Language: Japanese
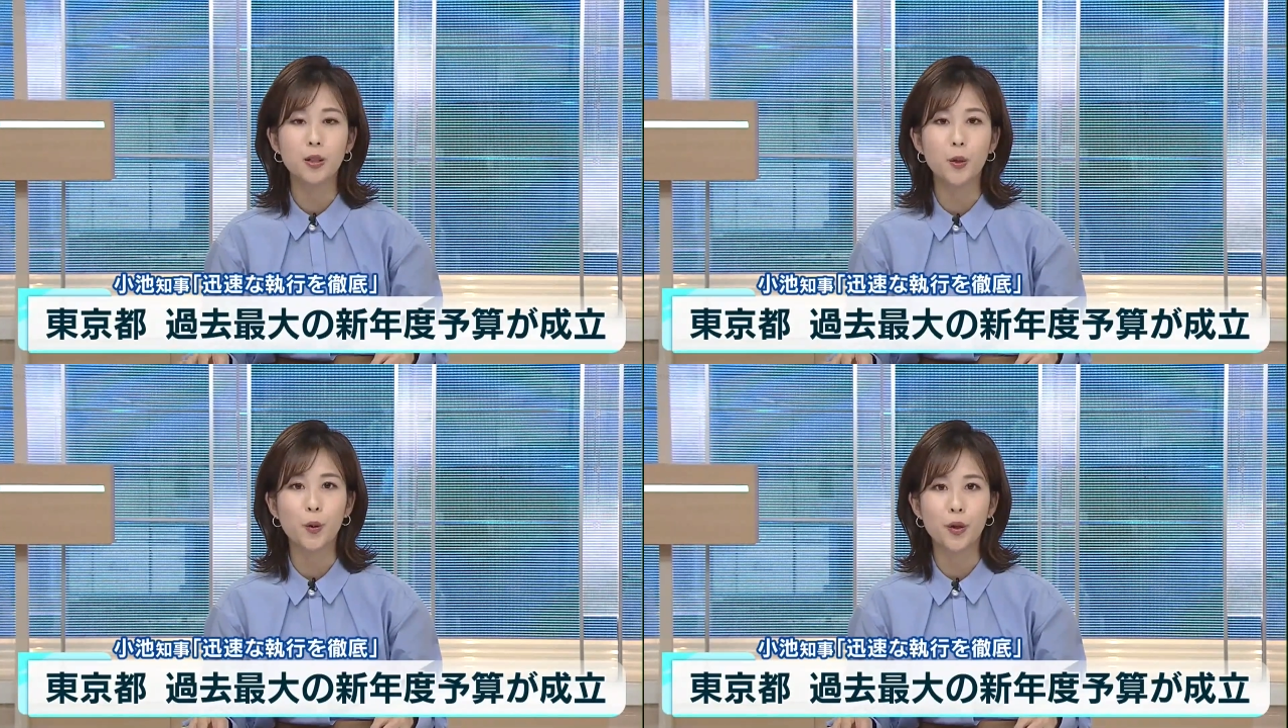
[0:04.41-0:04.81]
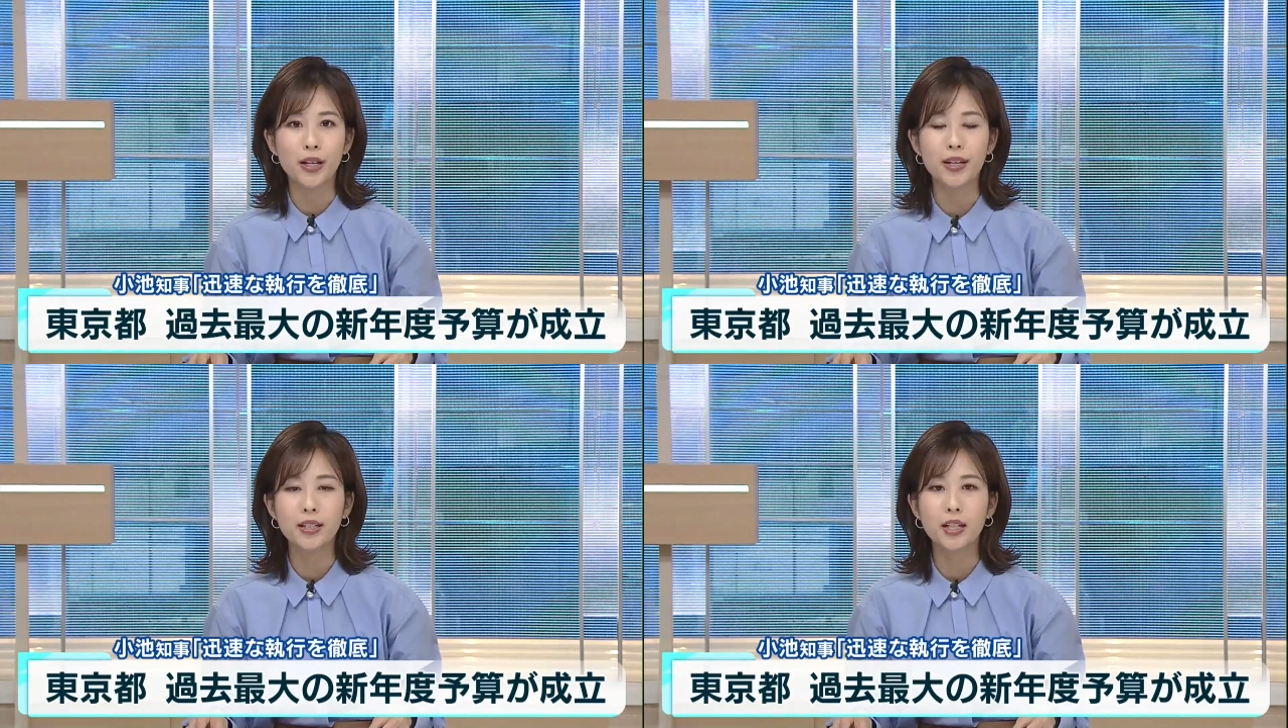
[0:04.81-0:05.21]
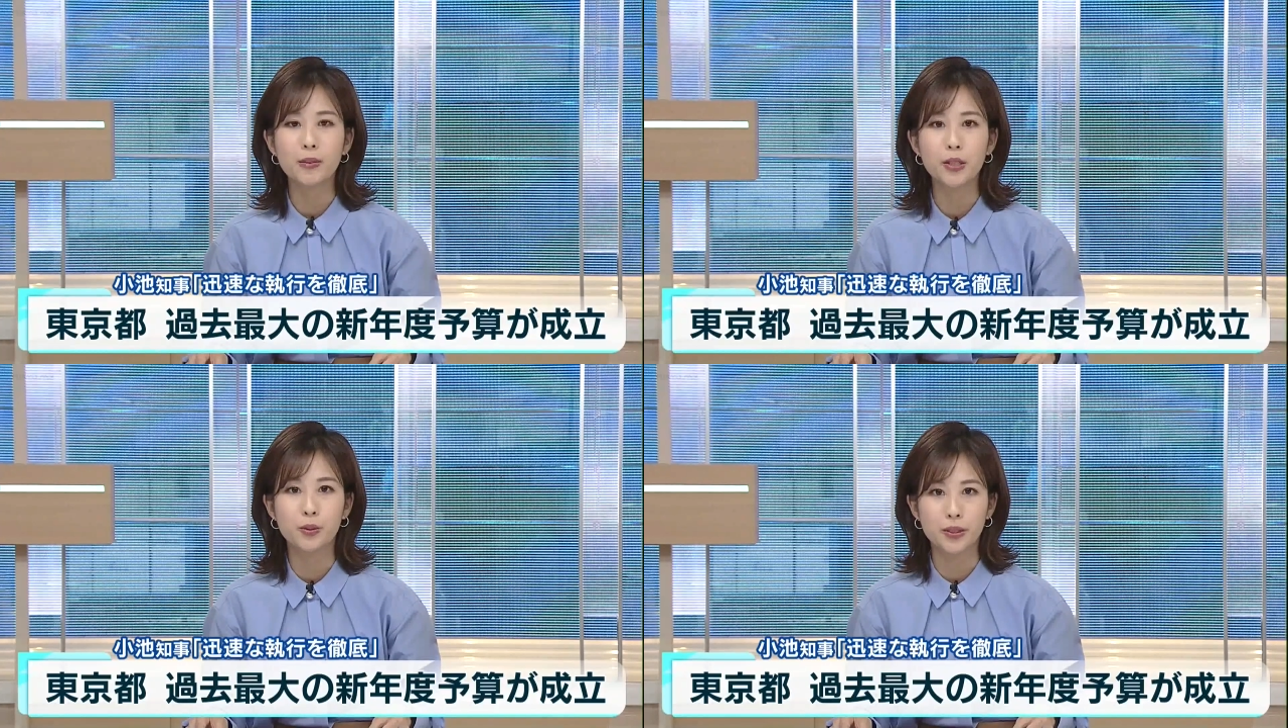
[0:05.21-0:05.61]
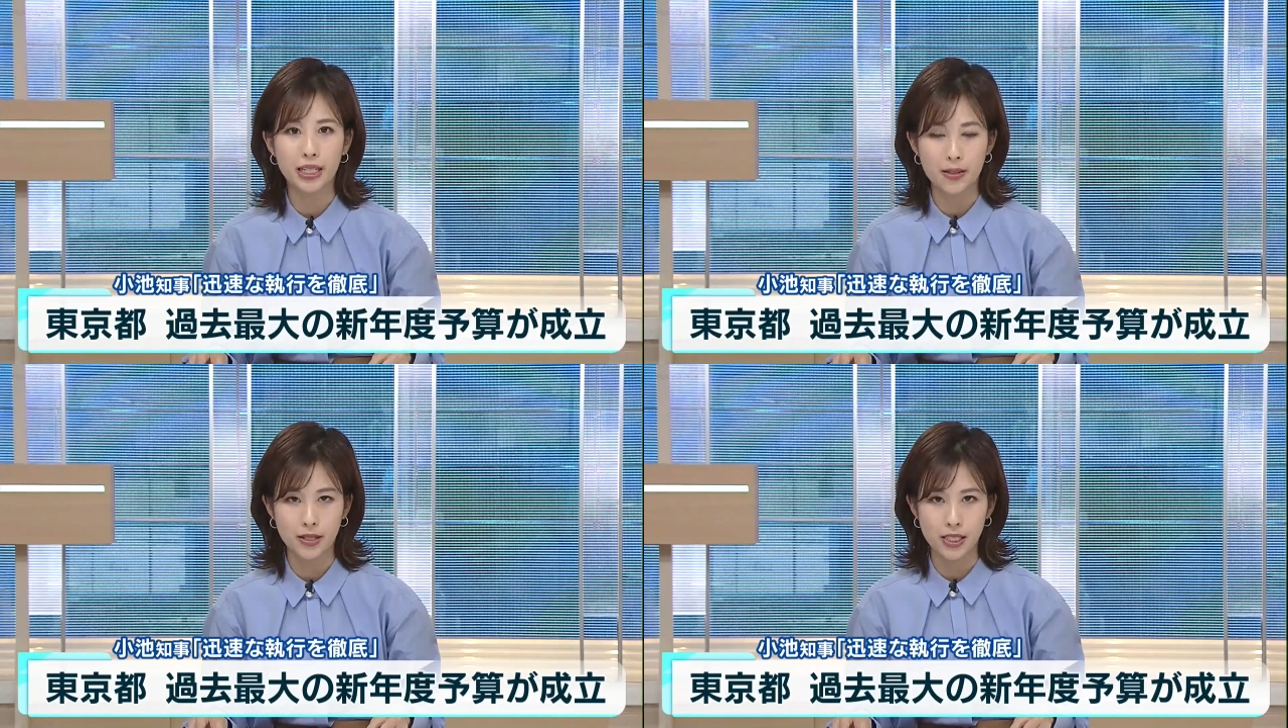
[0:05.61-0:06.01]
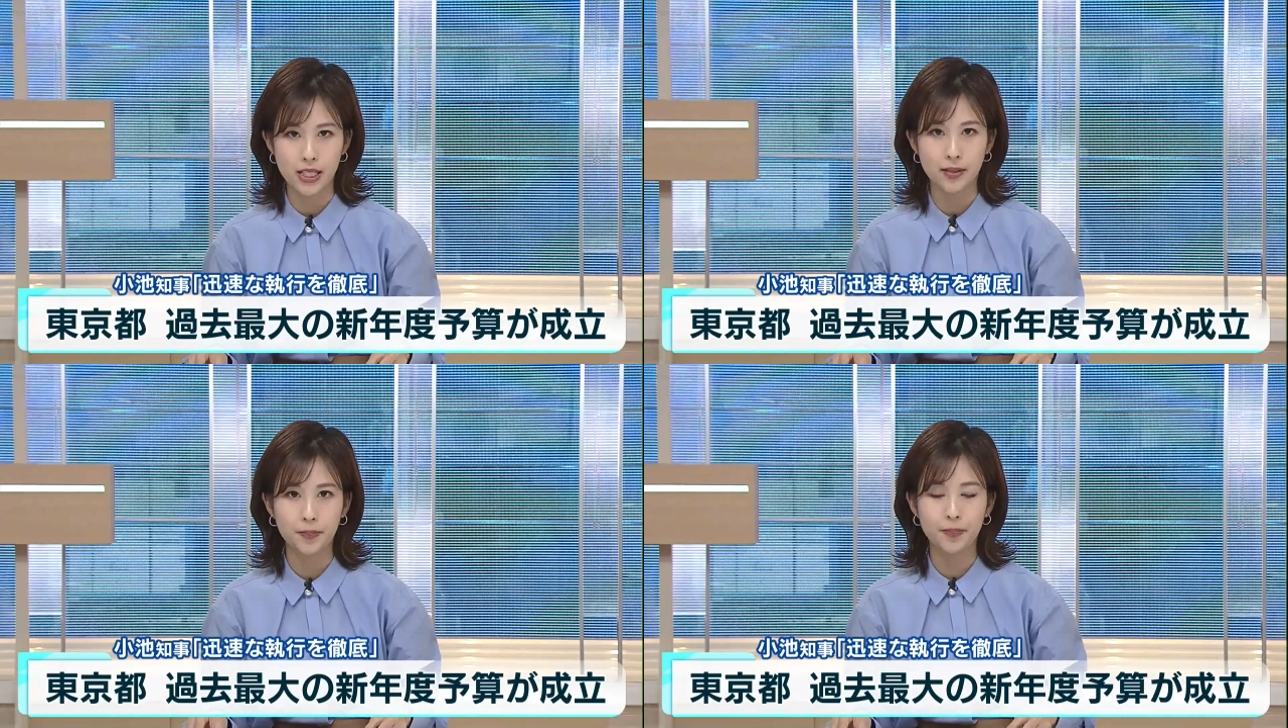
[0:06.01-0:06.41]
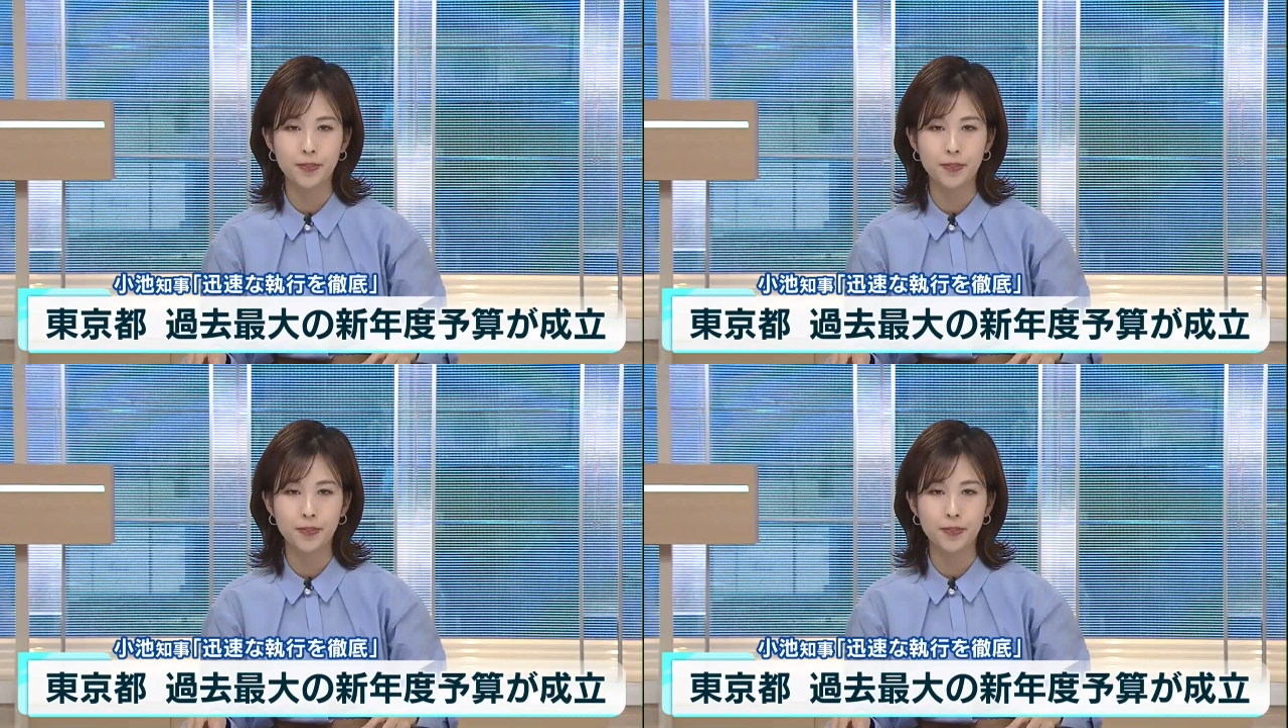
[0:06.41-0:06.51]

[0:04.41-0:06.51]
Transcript: 今日閉会日を迎えました